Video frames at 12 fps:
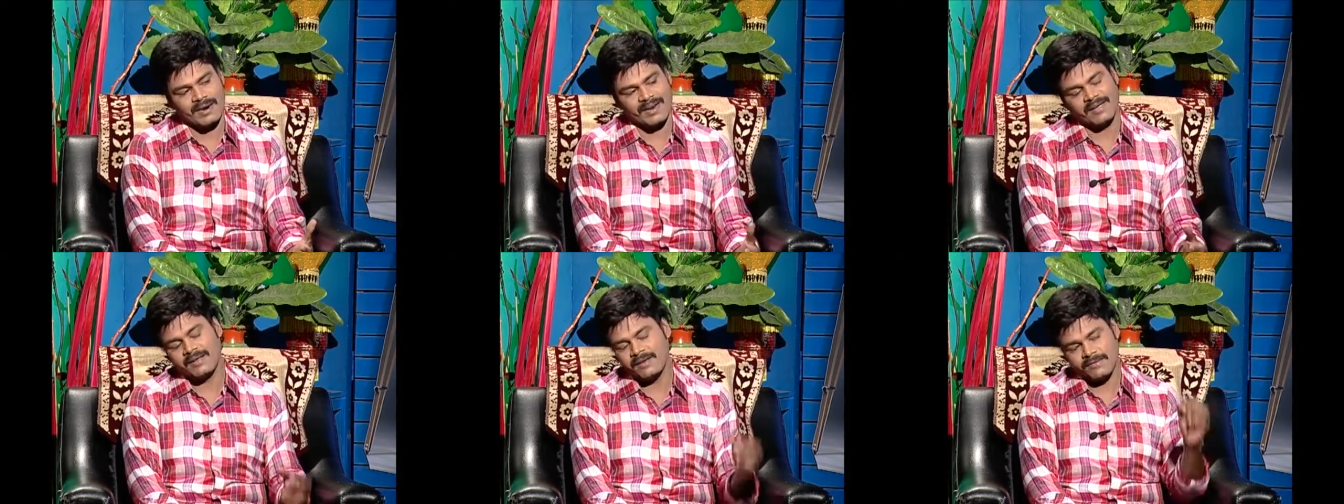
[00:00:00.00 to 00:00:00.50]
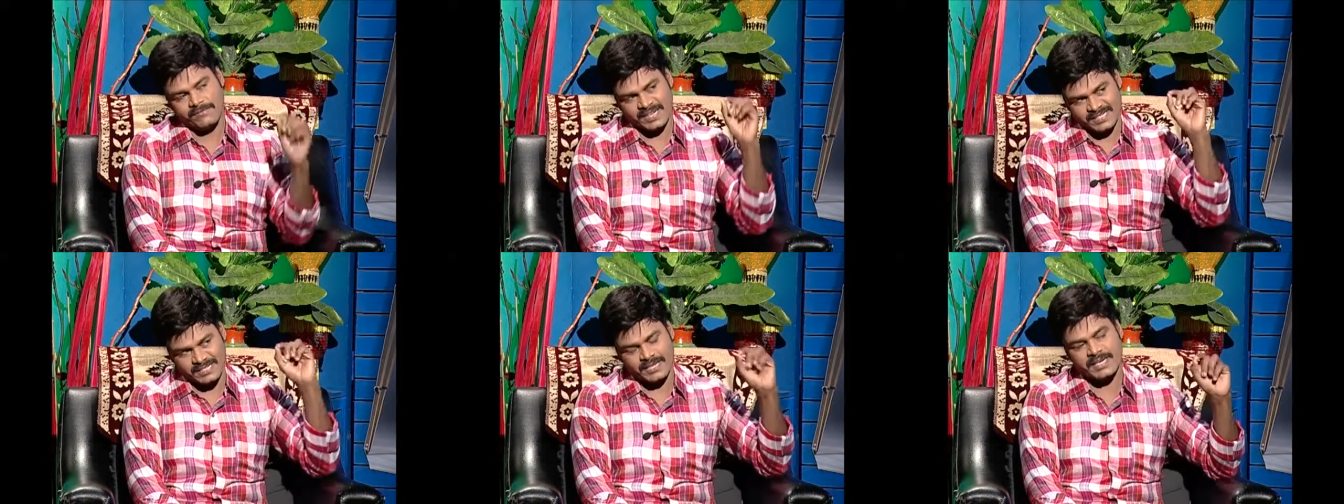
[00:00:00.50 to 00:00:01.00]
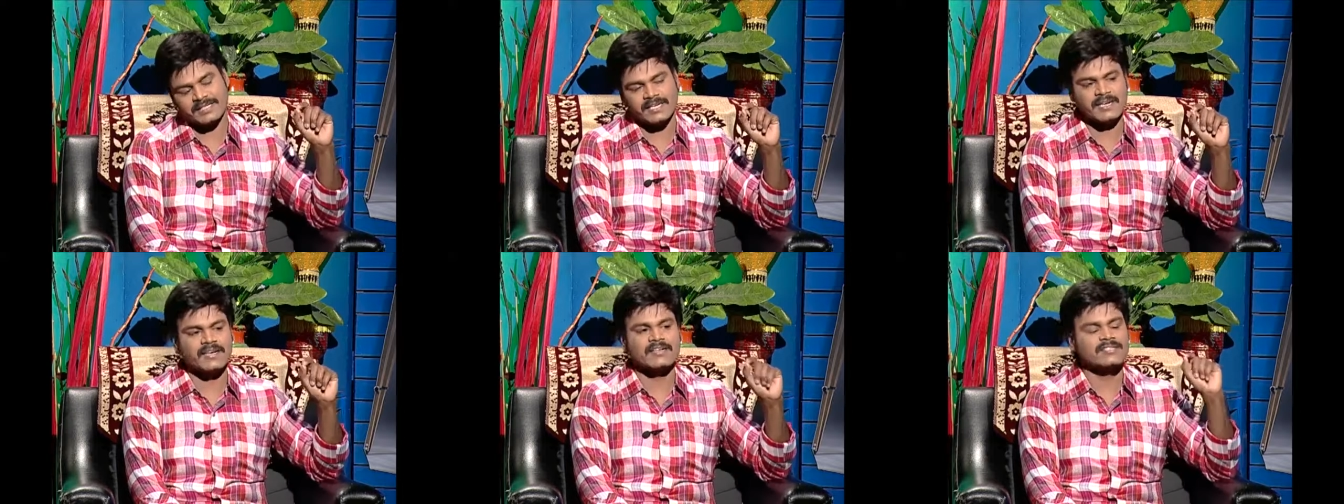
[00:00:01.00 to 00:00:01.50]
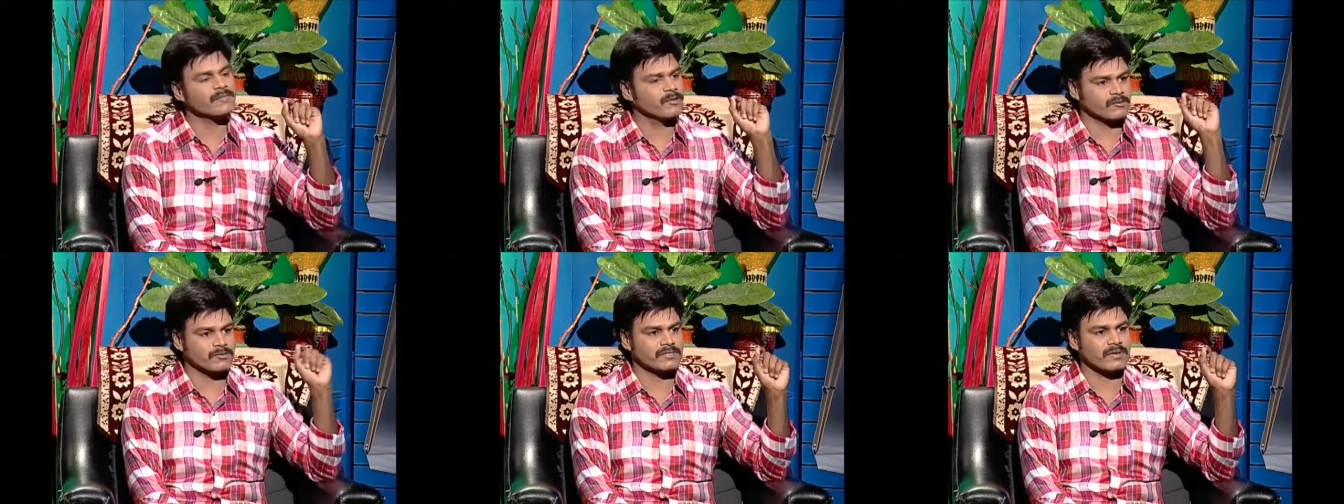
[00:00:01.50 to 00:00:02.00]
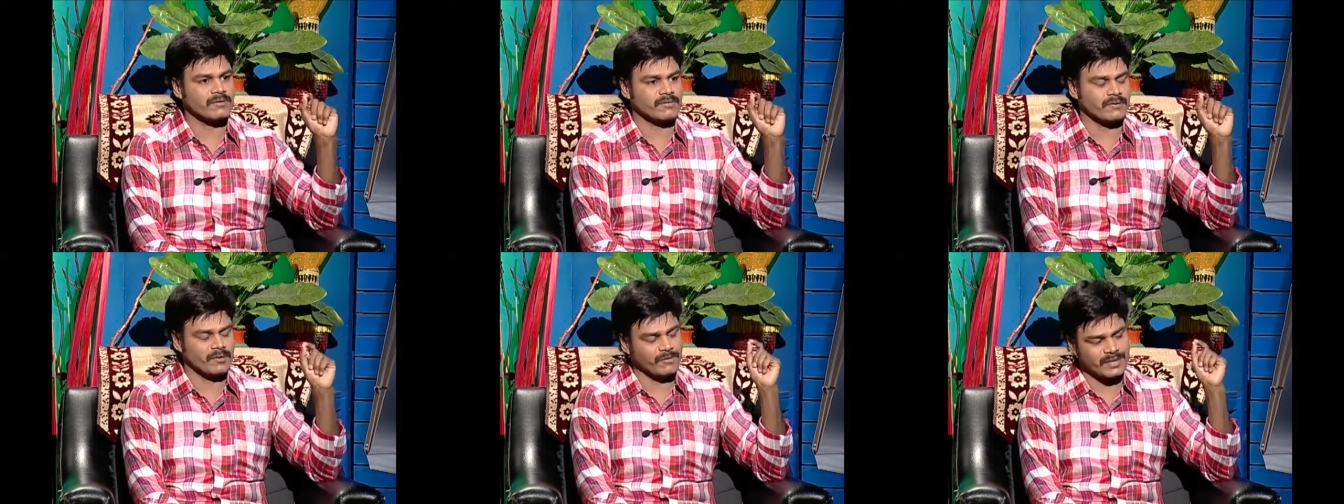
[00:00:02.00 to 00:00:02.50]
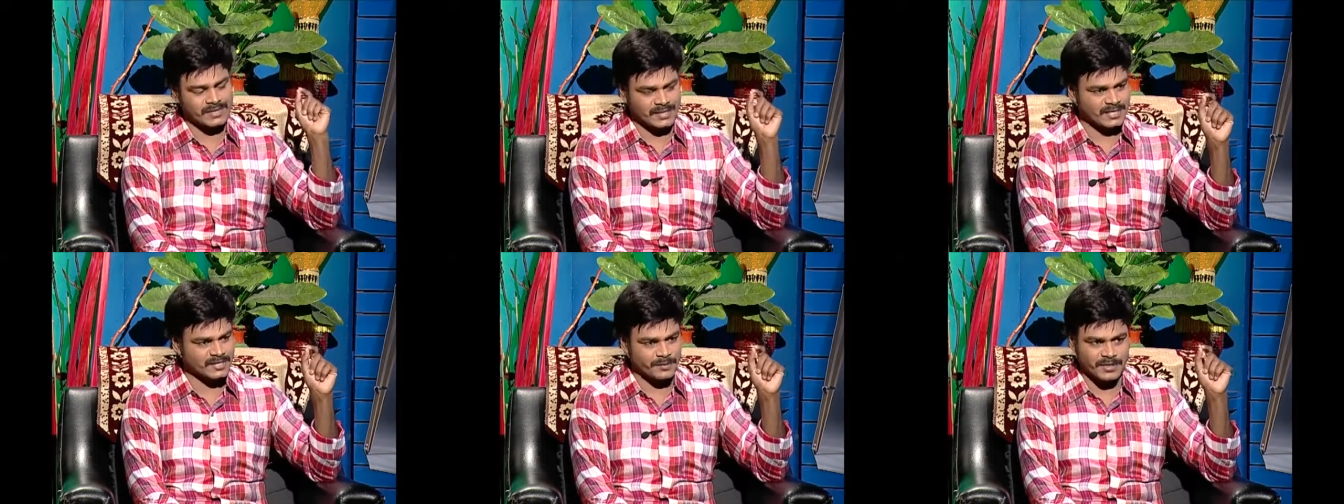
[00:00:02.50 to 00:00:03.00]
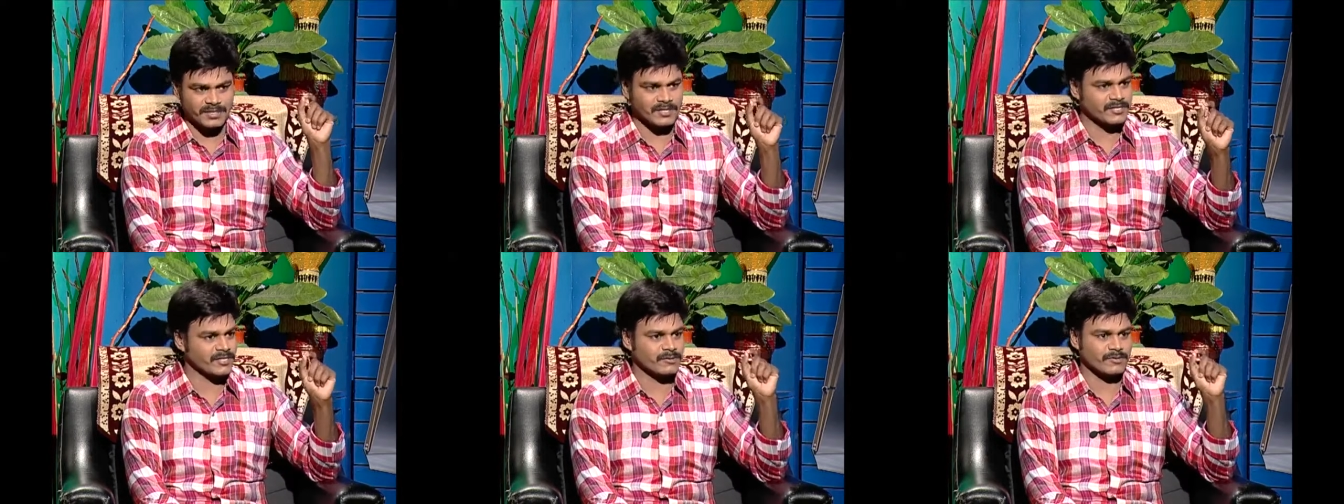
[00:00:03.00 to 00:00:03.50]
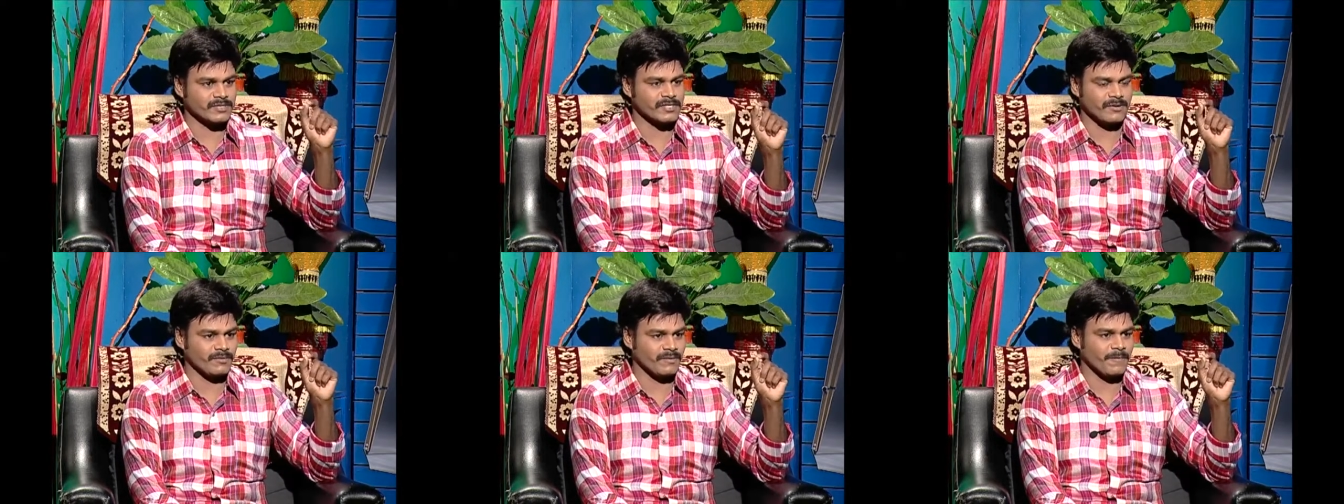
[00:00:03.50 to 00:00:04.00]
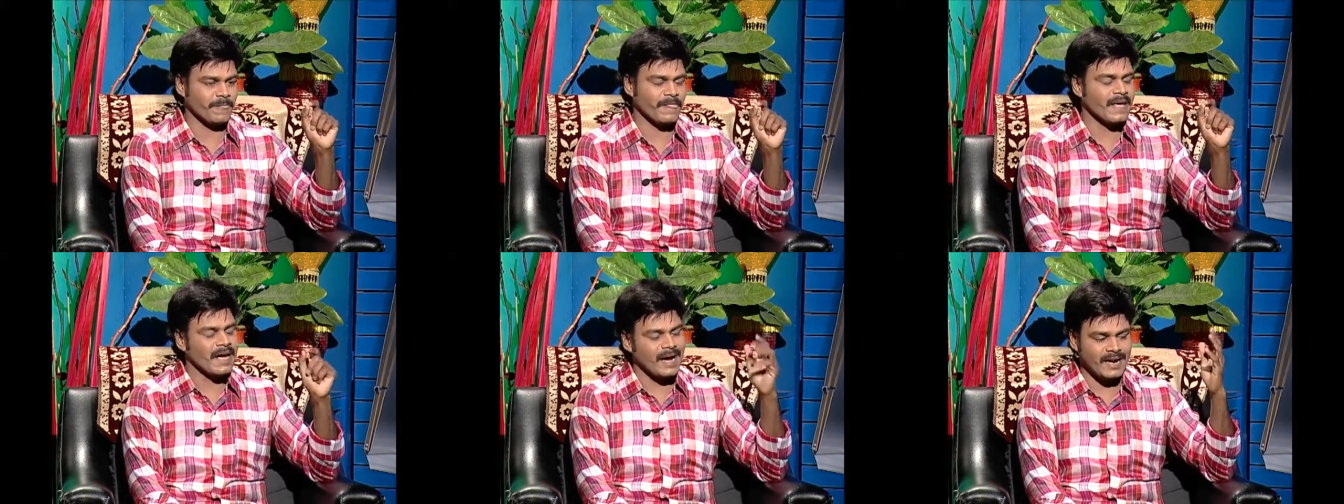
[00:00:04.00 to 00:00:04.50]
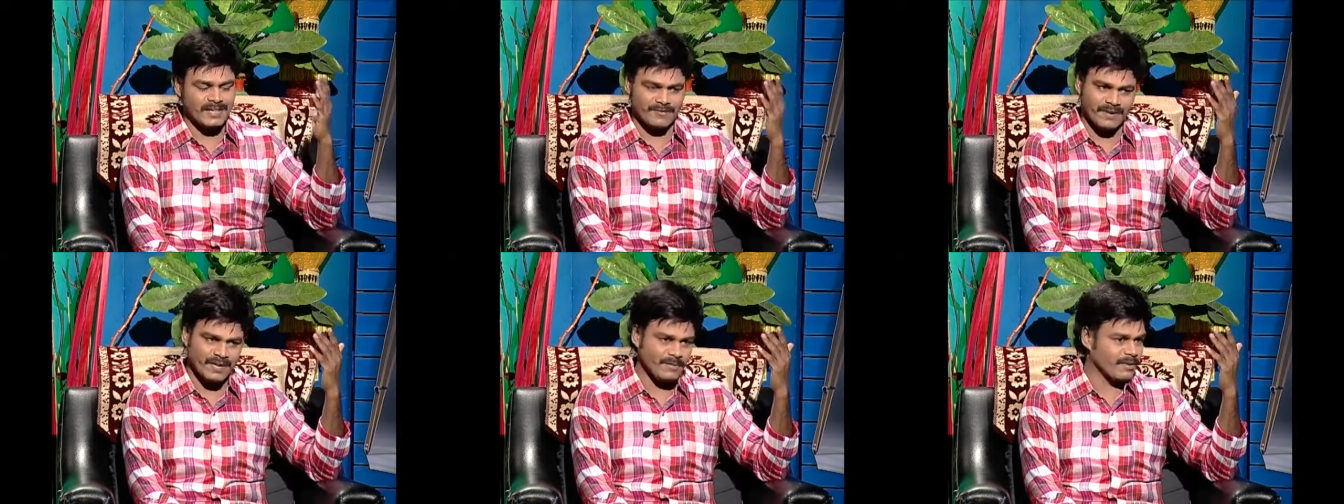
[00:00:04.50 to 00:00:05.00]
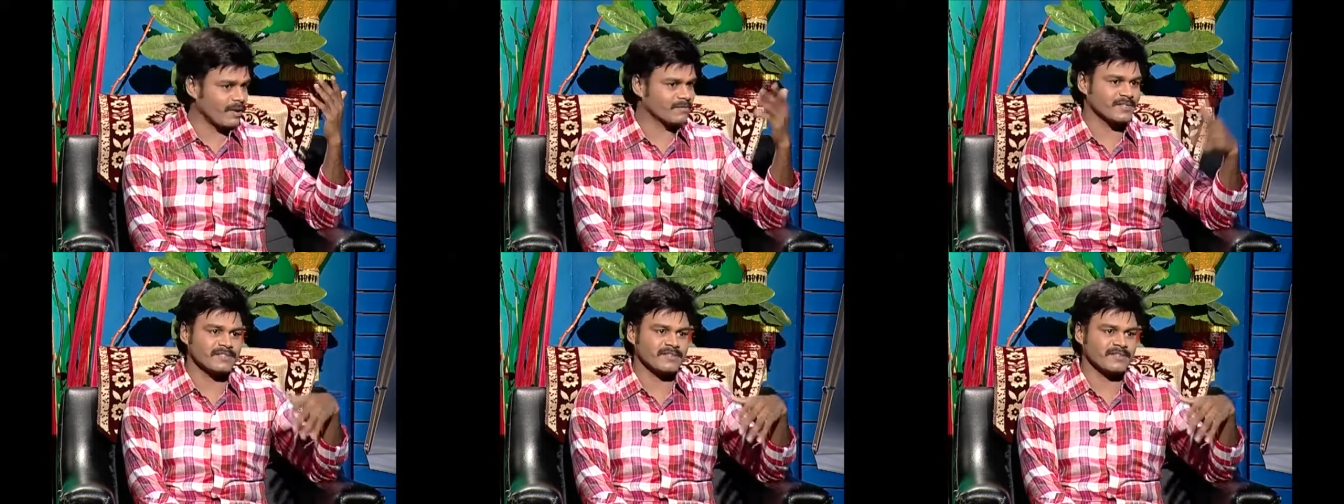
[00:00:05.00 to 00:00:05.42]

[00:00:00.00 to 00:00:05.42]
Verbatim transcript: నీ ఫస్ట్ డే జర్నీ నుంచి మేము చూసాం నువ్వు ఎంత కష్టపడితే ఈ స్టేజ్కి వచ్చావు అనేది ఇవన్నీ మేము అబ్జర్వ్